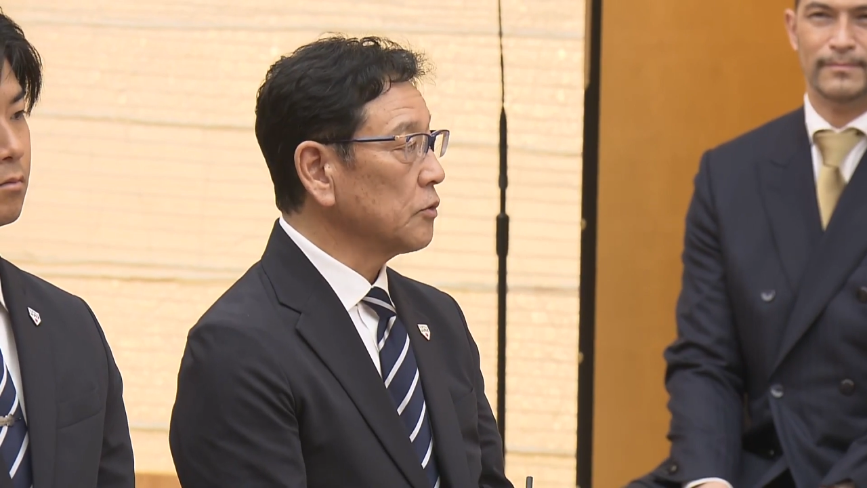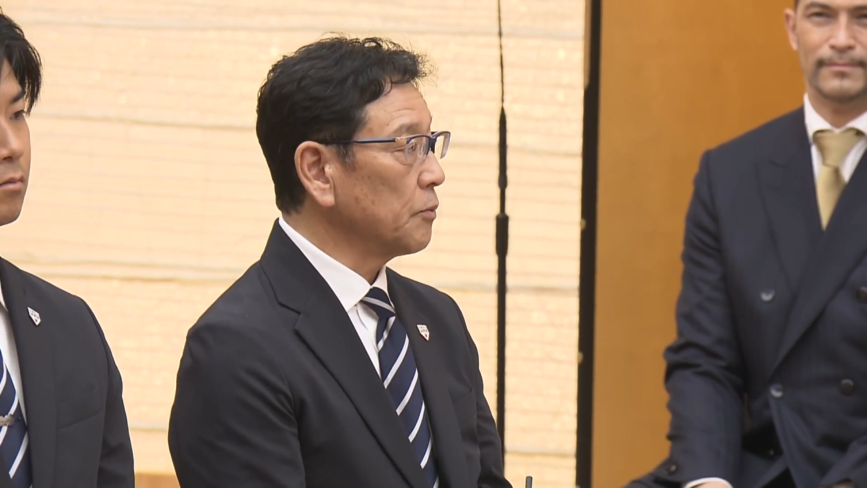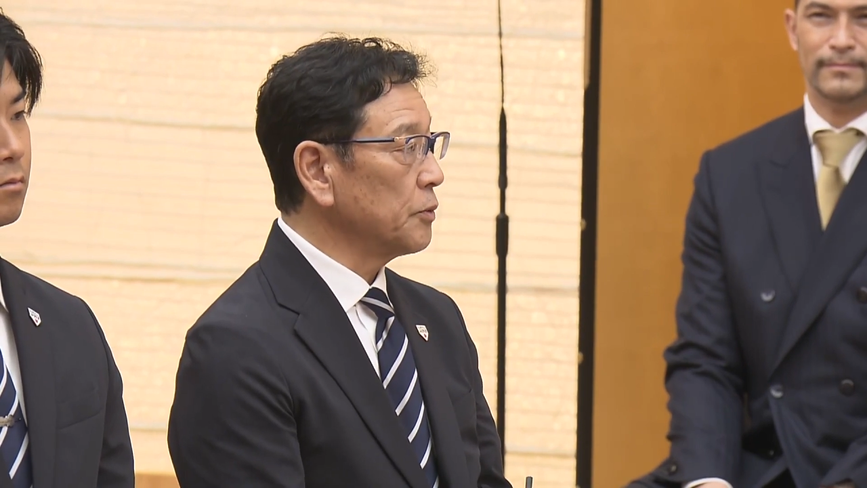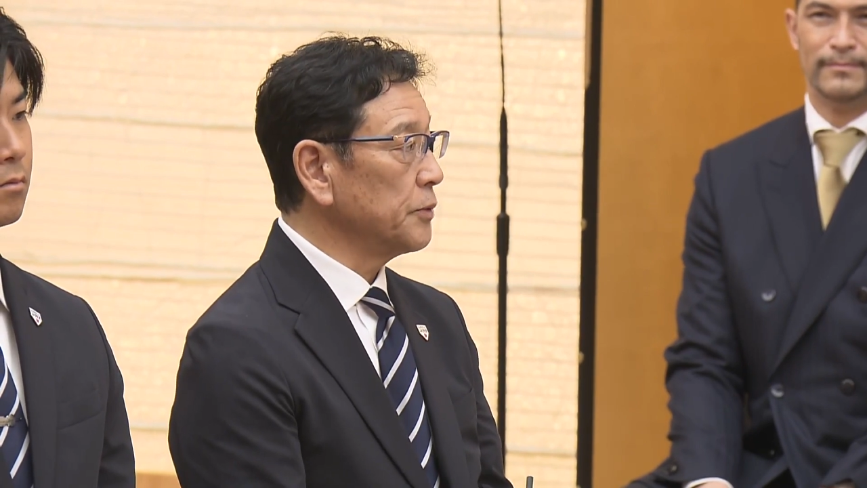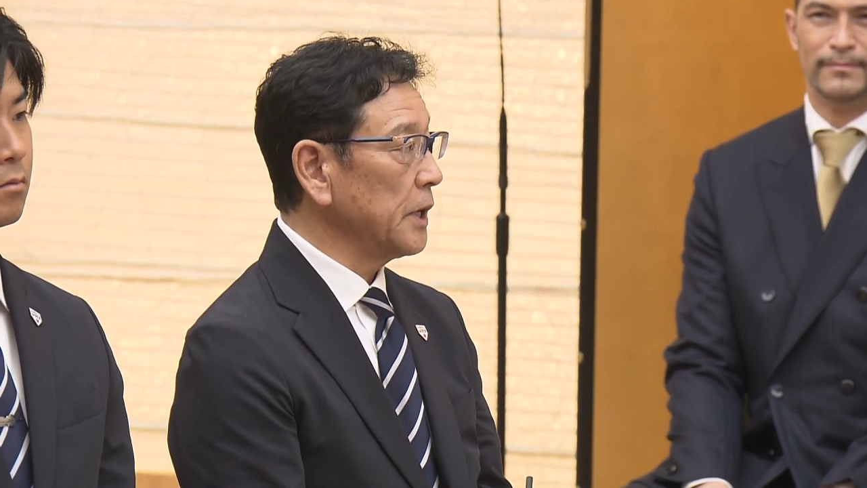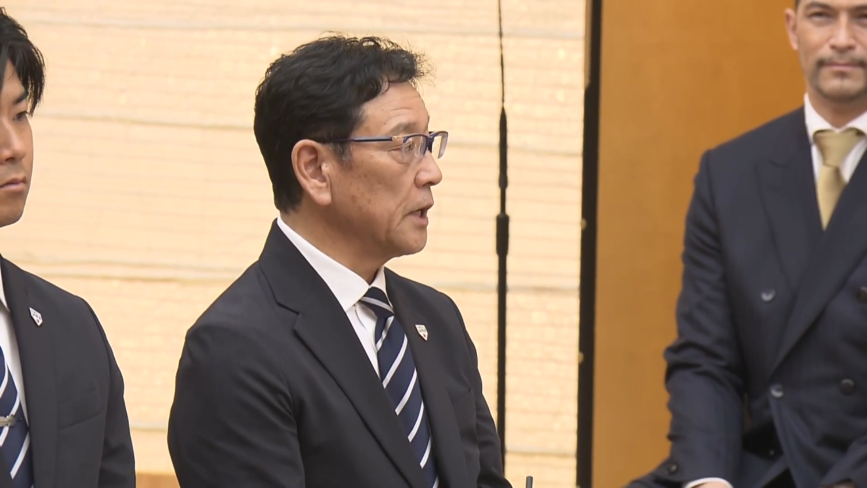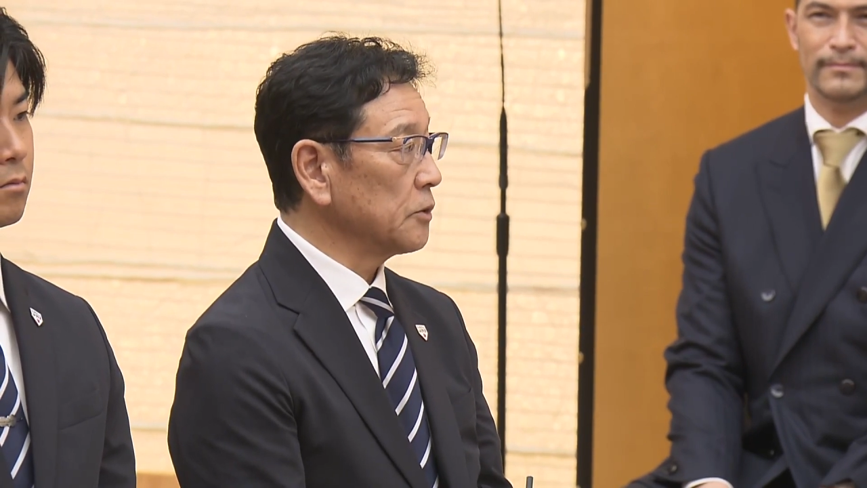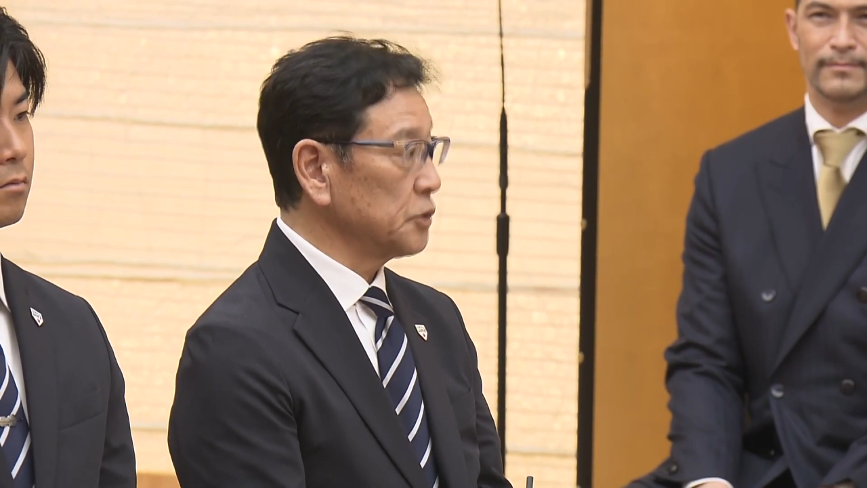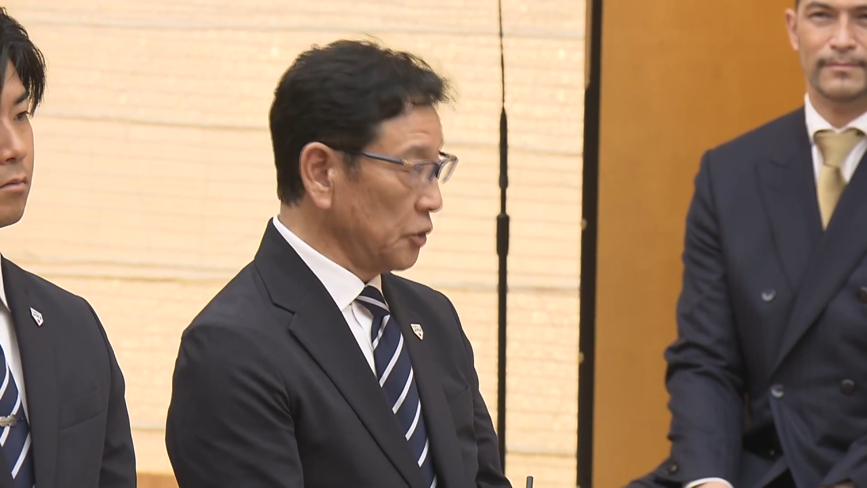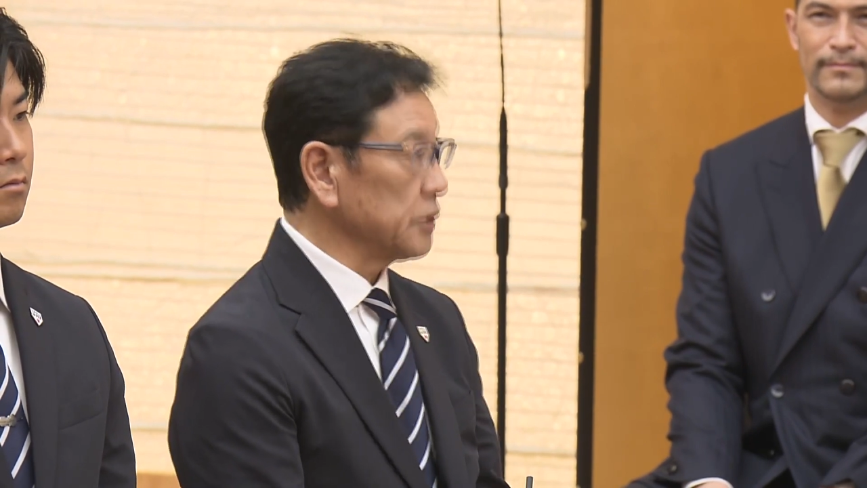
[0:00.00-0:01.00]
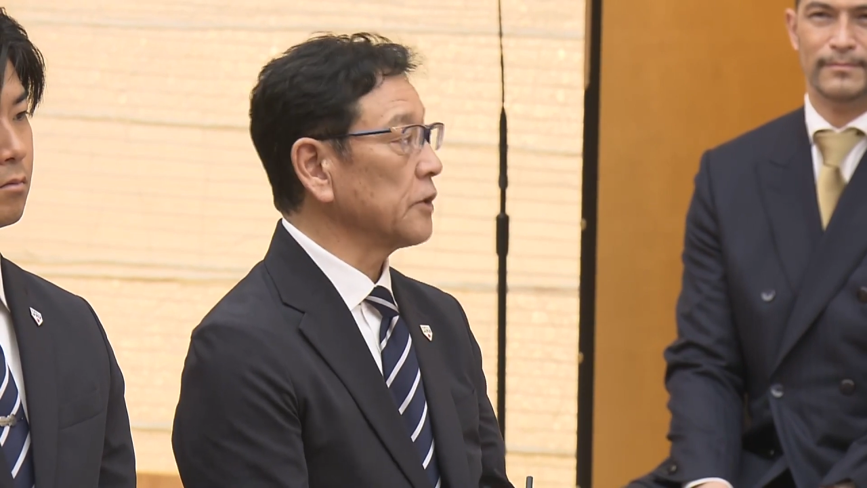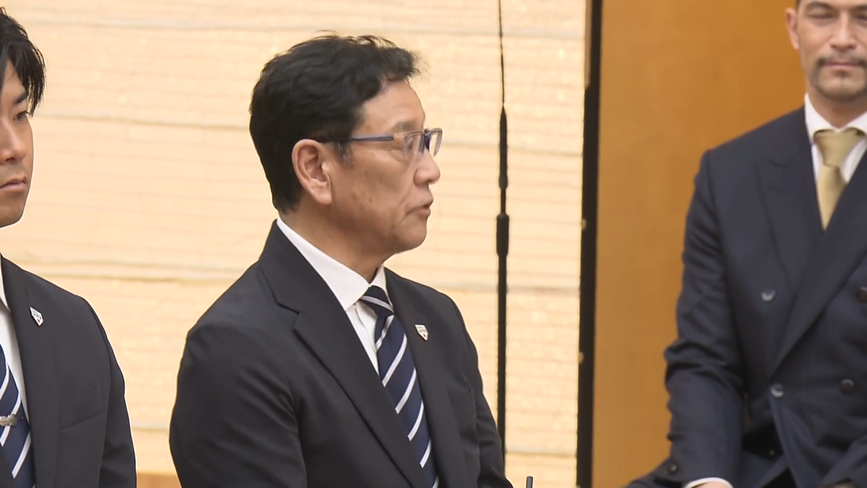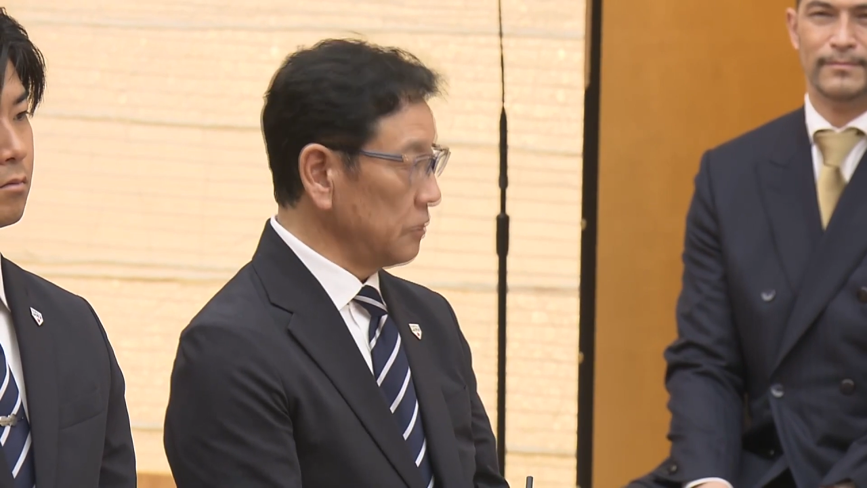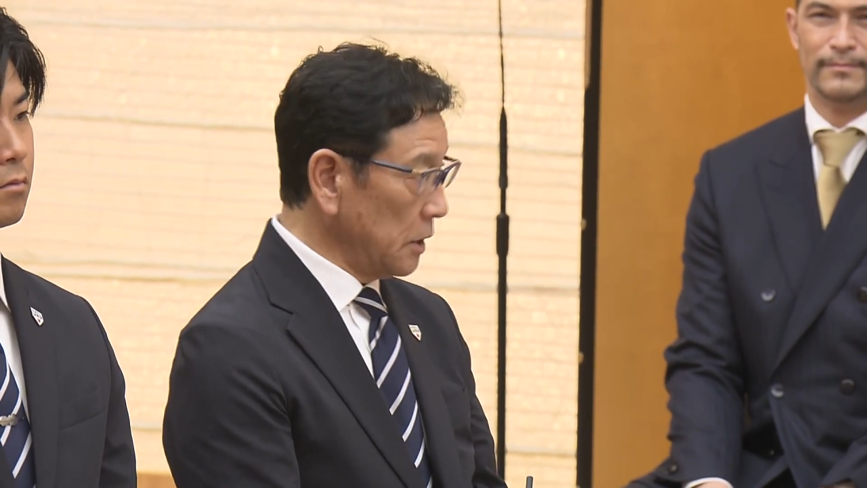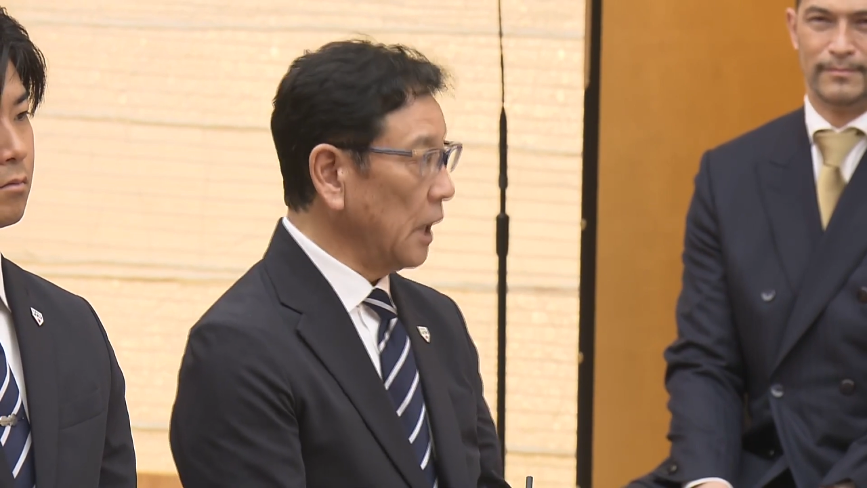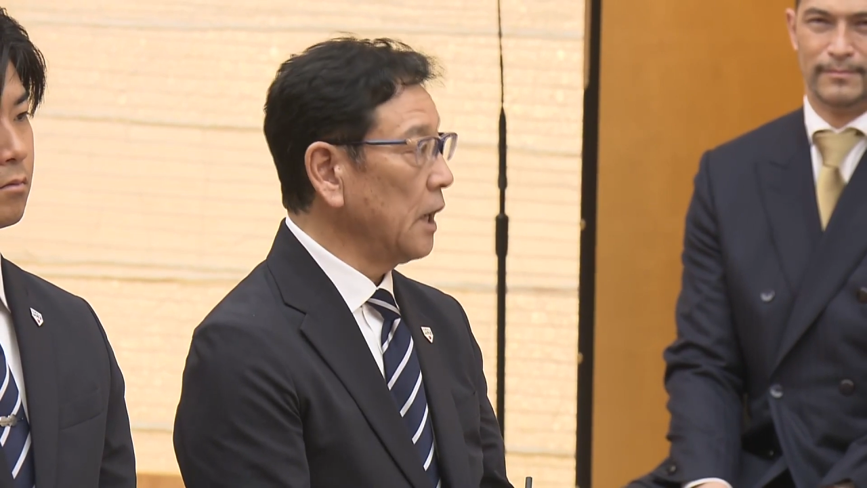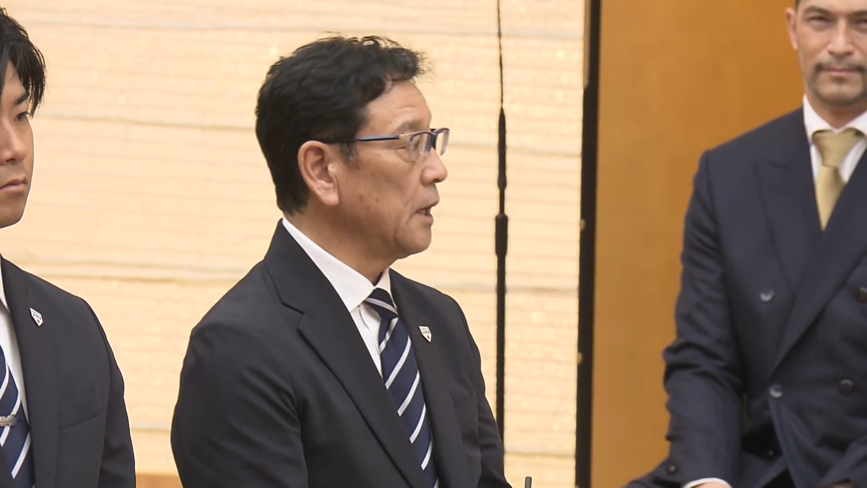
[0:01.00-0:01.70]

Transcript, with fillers: トッププレーヤーの強さというか、ま